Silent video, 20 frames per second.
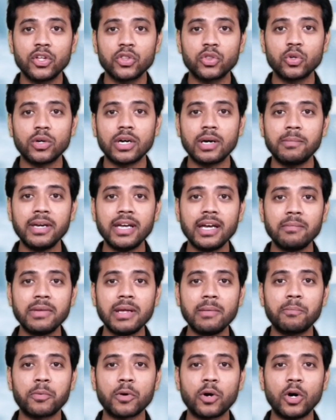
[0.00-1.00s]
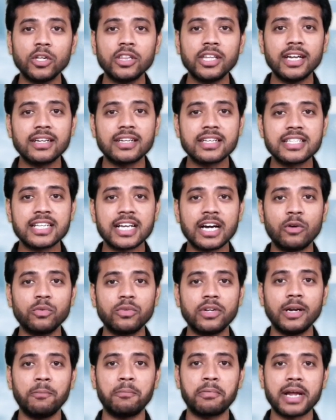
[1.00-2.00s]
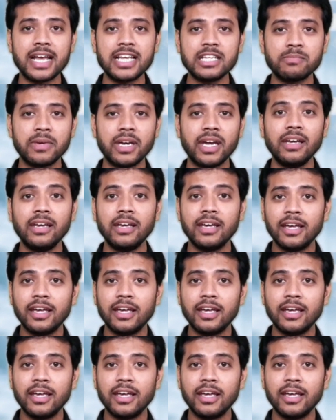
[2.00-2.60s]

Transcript: तो अभी हमने बहुत ही डिस्काउंटेड प्राइस में